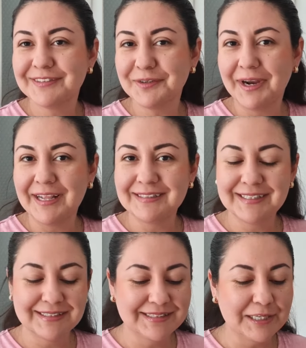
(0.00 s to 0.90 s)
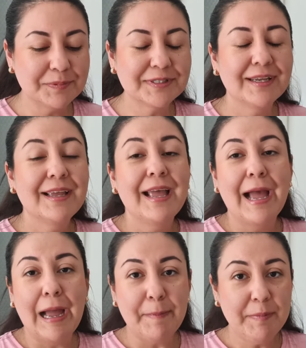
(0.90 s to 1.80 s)
sugerencias, tips.
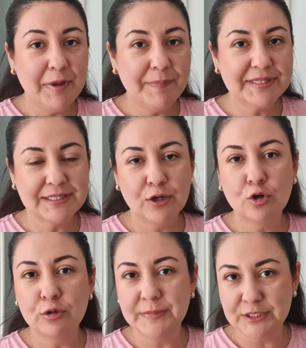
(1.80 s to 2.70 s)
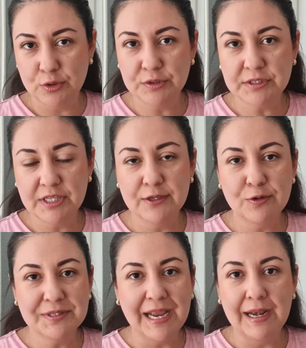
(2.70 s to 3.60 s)
A mí me ha pasado con mis dos
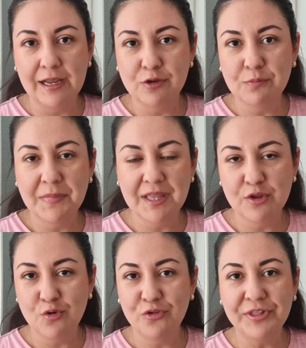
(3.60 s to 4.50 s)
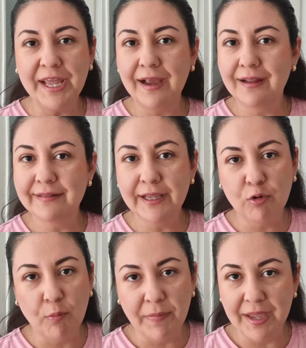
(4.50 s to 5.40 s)
niños, al año y medio dejan
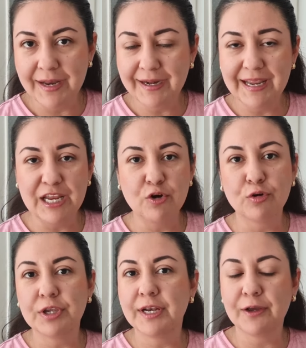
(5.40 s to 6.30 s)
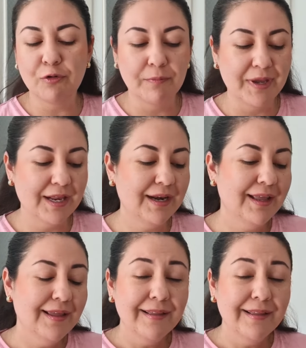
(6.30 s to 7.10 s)
de comer y no quieren comer.